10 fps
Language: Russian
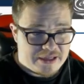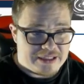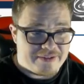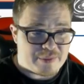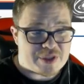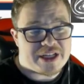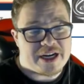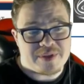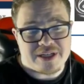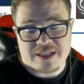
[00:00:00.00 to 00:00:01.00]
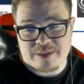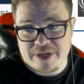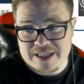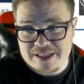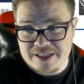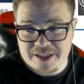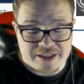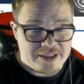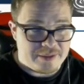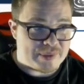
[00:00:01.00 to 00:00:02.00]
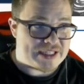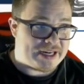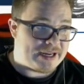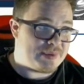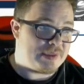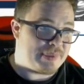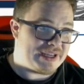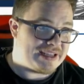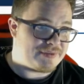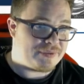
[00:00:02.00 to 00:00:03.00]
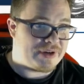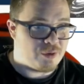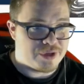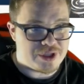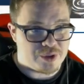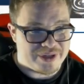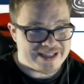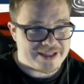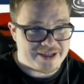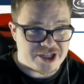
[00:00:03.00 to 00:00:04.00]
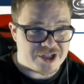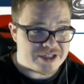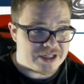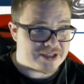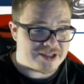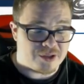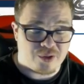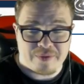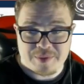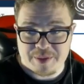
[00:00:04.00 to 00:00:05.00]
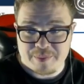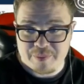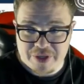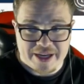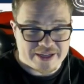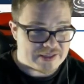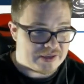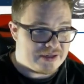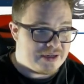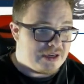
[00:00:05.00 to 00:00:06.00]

Давайте постараемся попытаемся разобрать их и постараемся понять, в какой ситуации каждый из этих скиллов вообще применяется.